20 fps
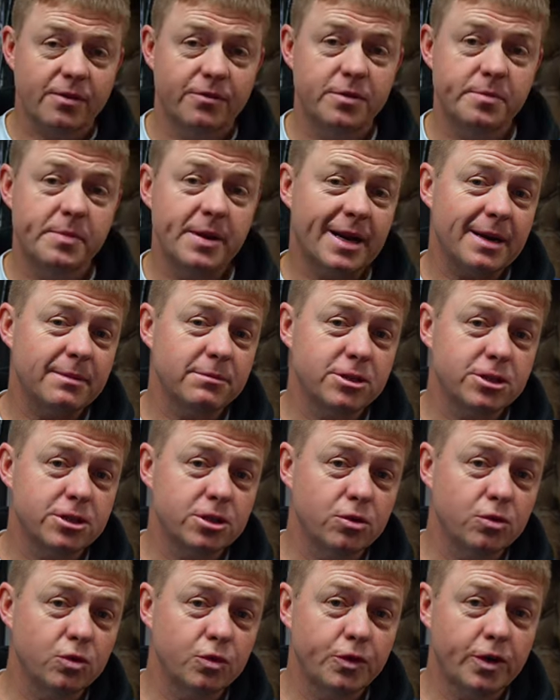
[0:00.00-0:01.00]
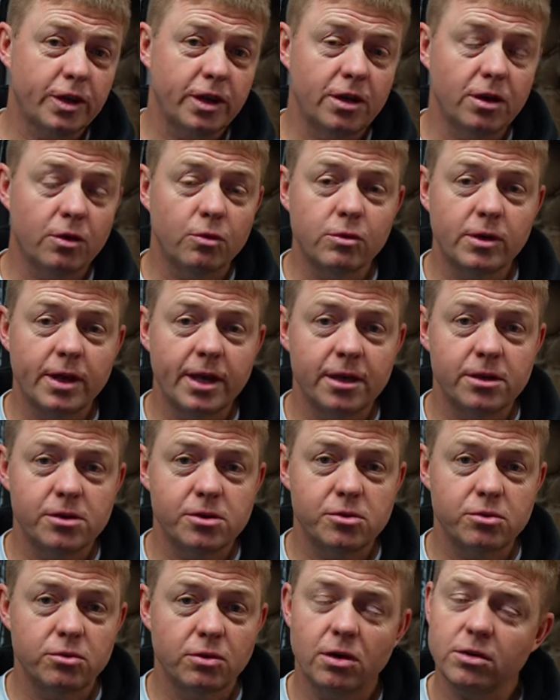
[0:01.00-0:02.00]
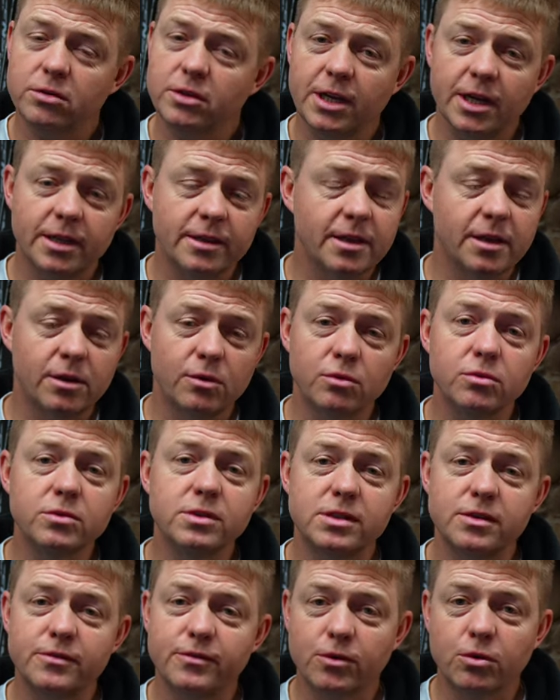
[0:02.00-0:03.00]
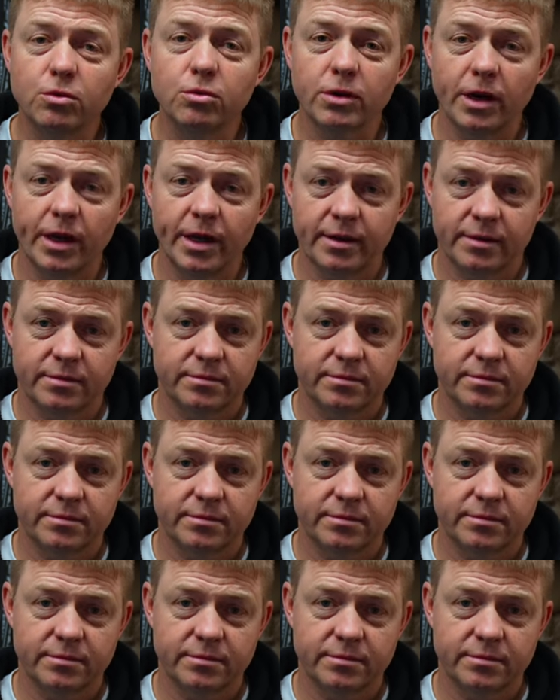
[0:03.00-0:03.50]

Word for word: wybieram szczytówki o ugięciu od jednej uncji w górę.